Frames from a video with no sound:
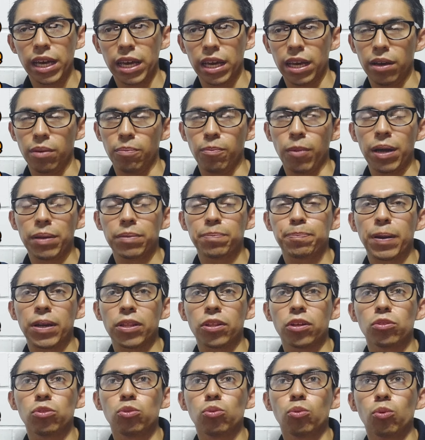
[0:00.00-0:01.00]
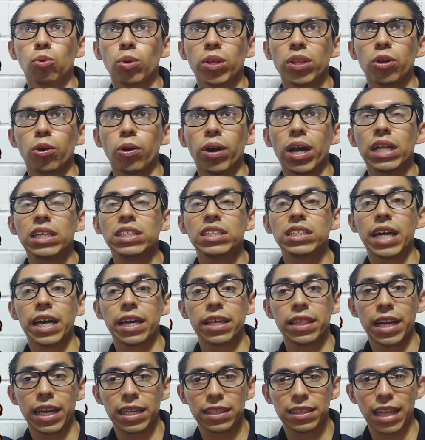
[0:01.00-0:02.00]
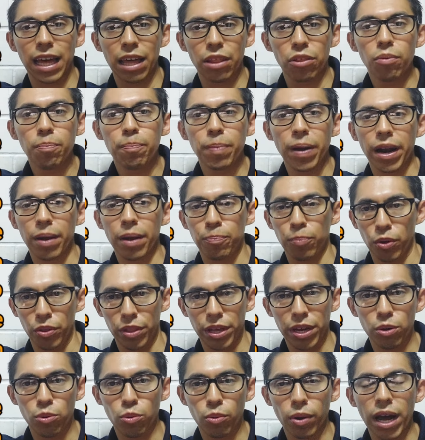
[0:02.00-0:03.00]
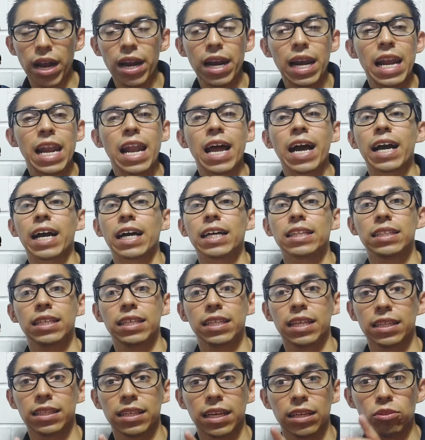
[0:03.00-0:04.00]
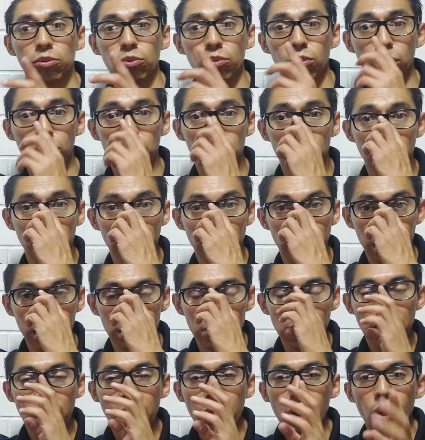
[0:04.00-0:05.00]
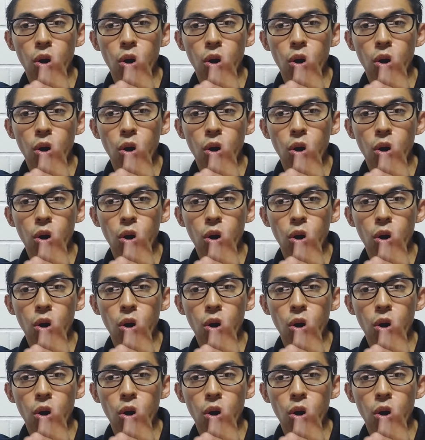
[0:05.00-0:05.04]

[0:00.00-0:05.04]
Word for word: eh, bueno, perdón, tu hidrogel ya hidratado para poder jugar la cantidad que tú consideres.